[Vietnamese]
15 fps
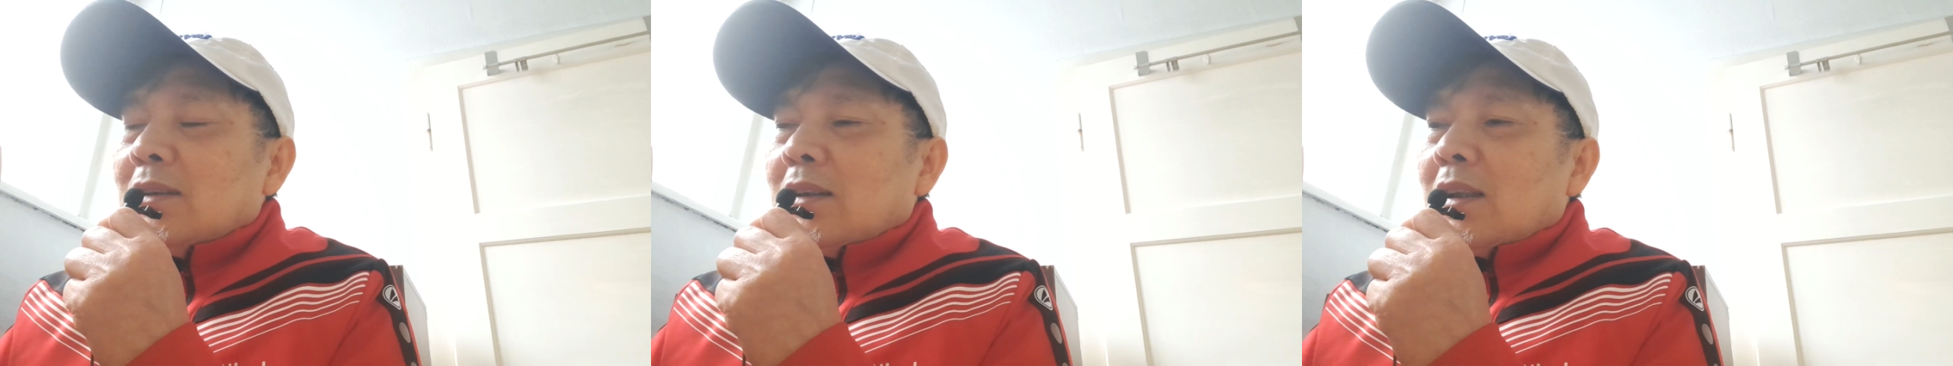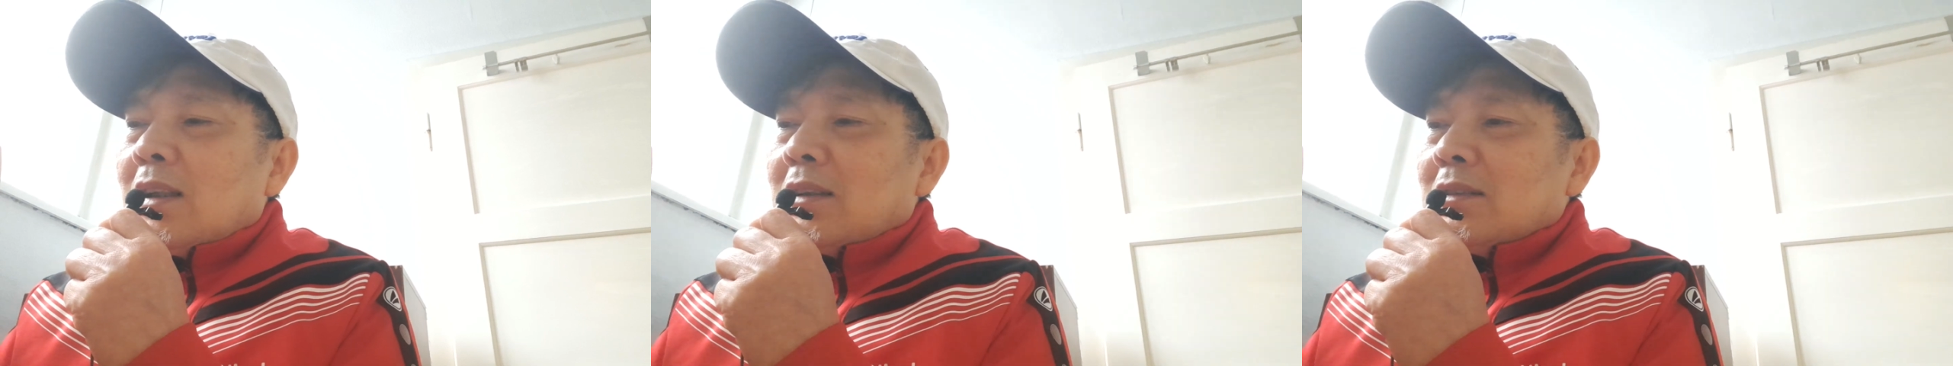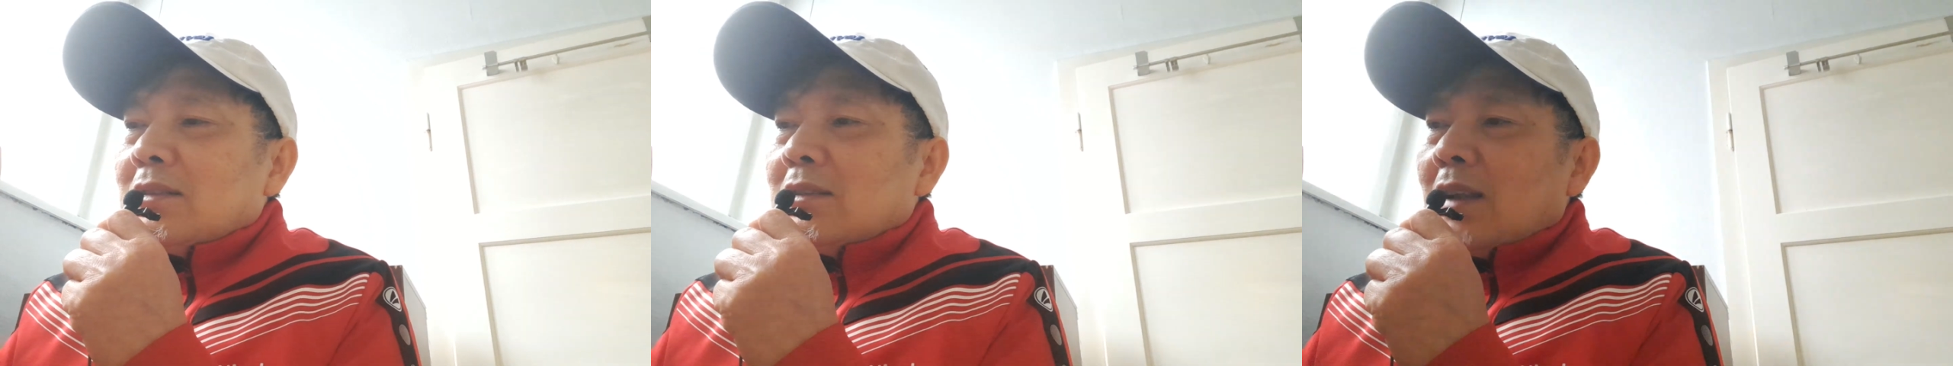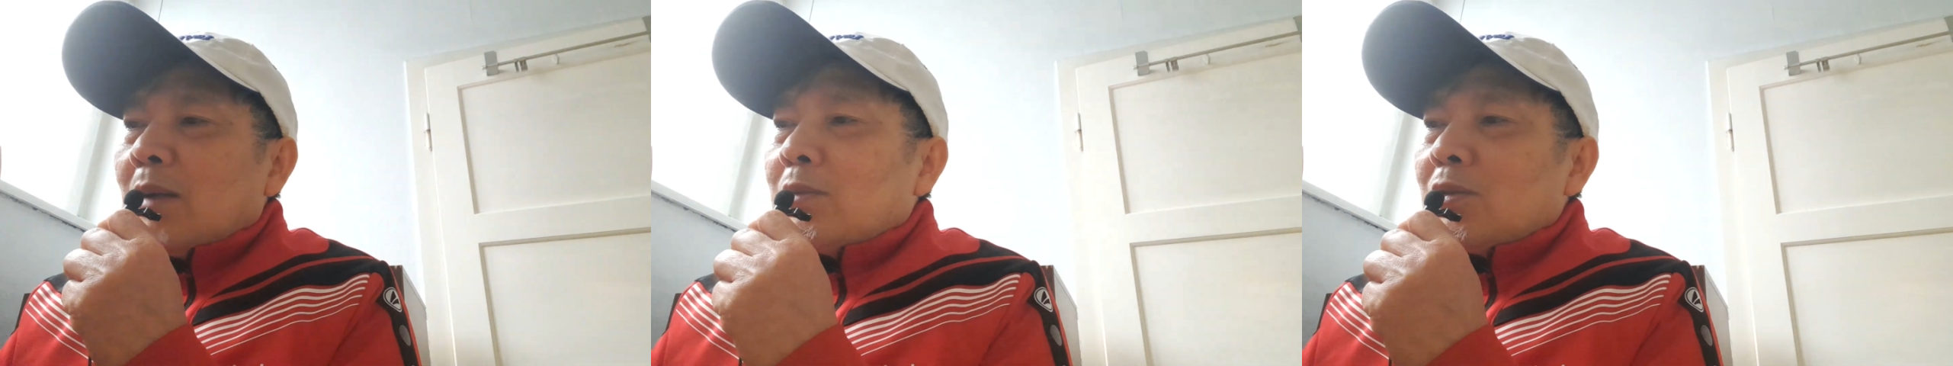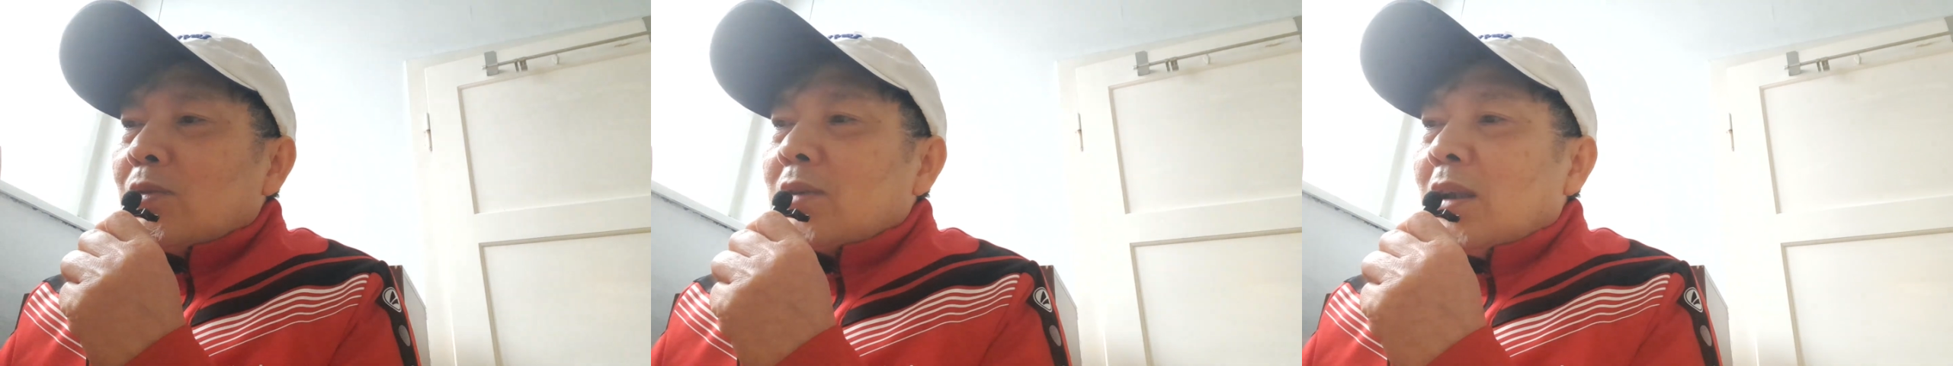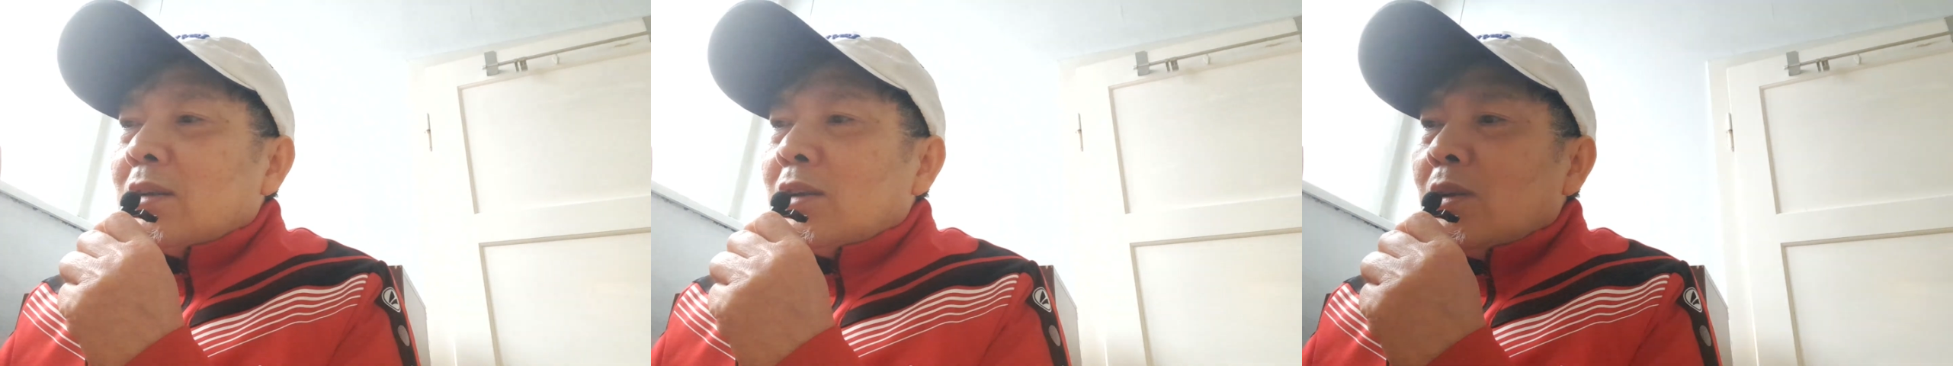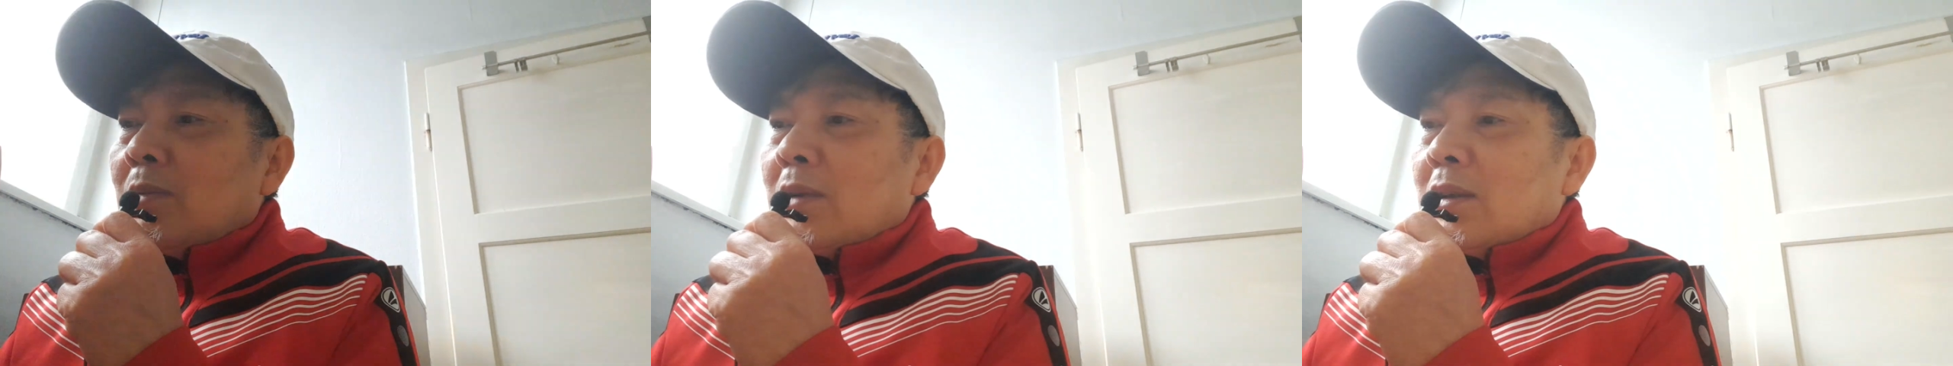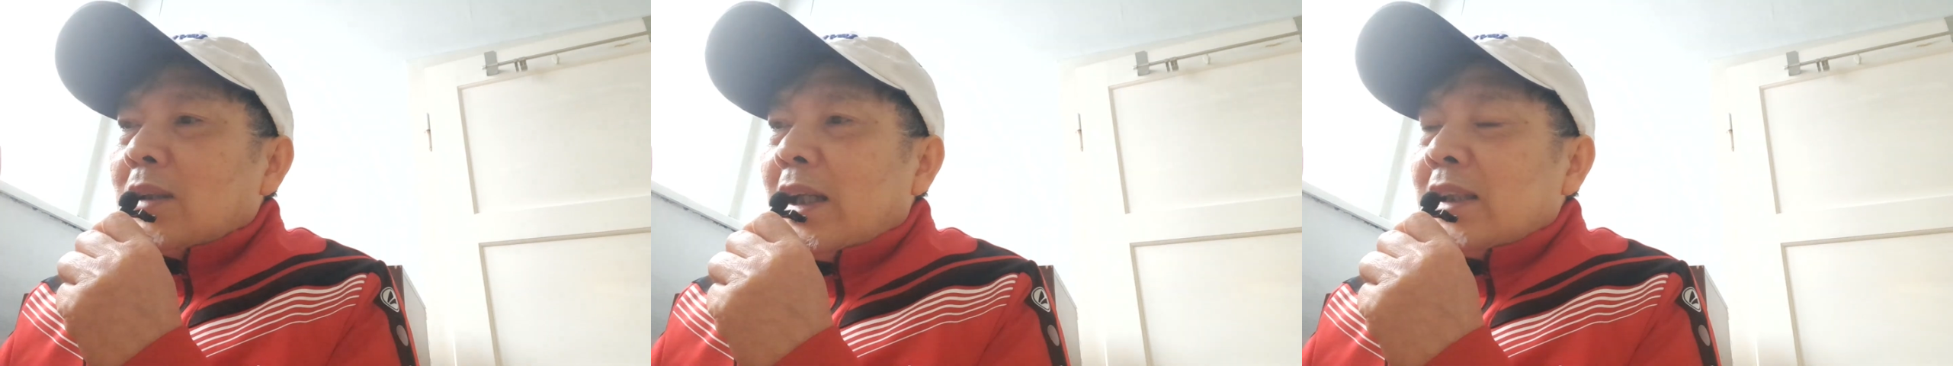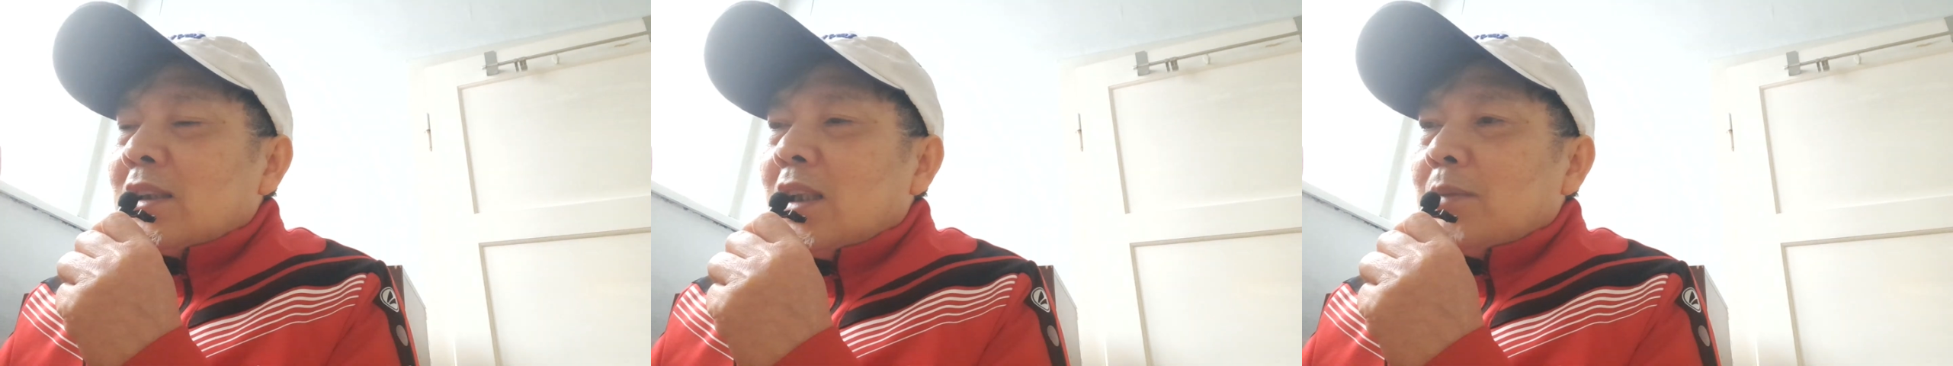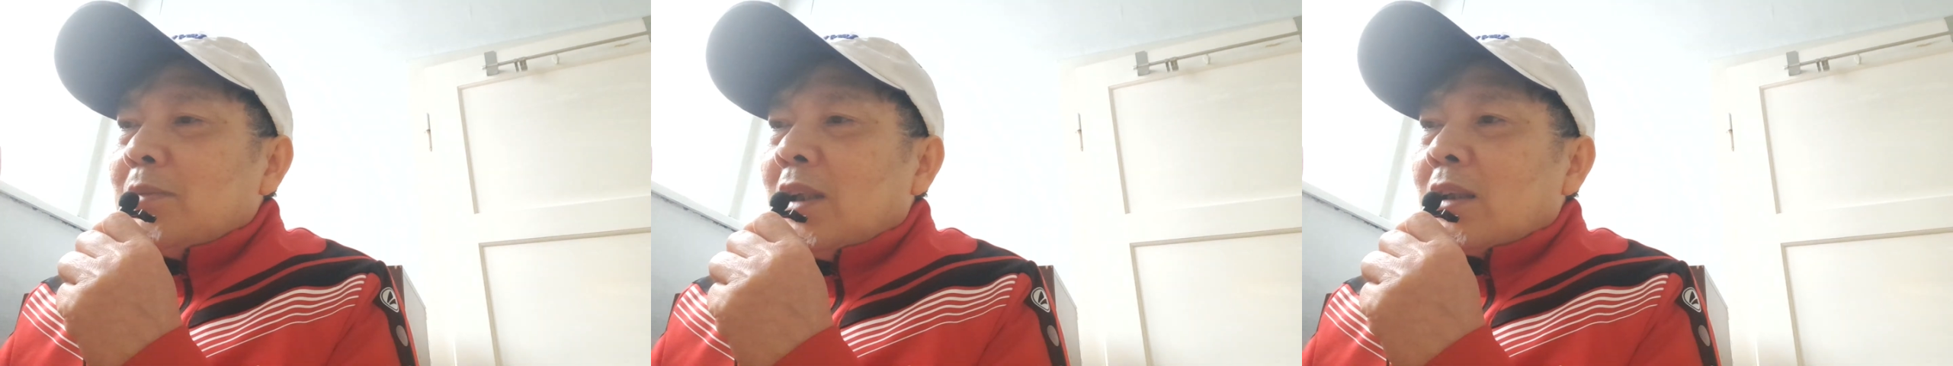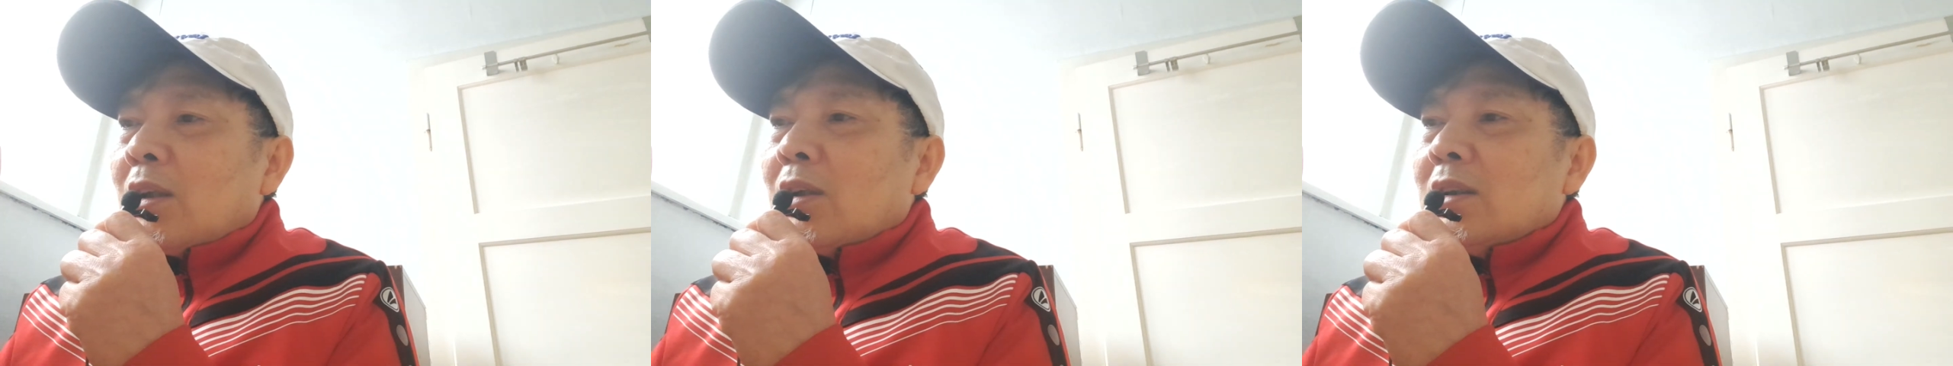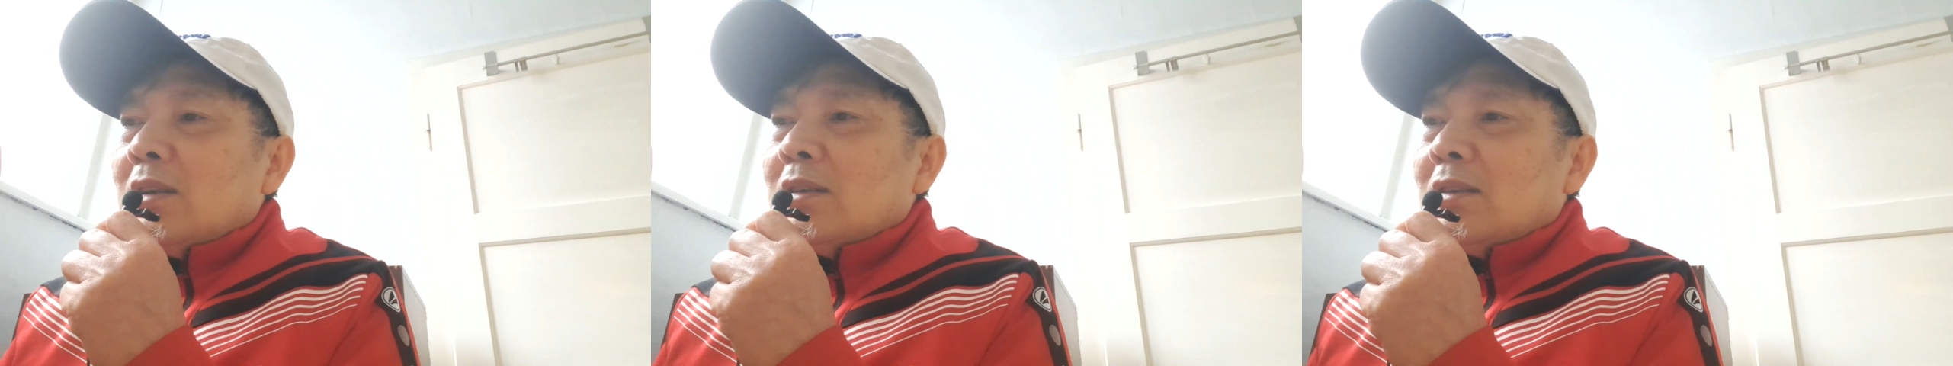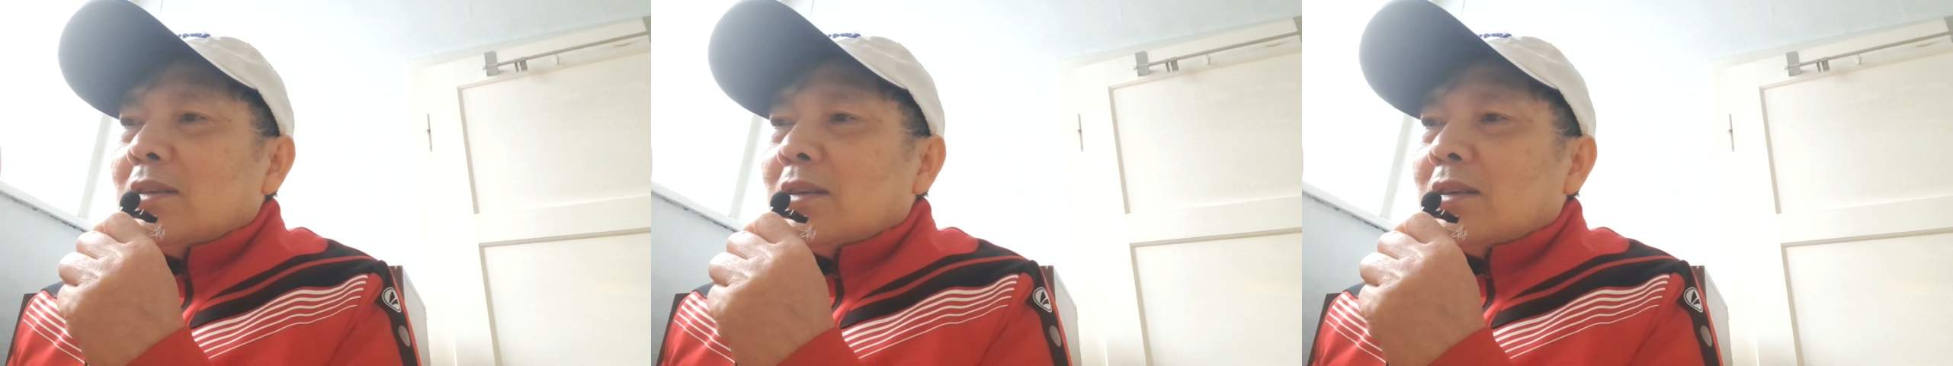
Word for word: à, không có chủ từ nó dùng escape vậy thôi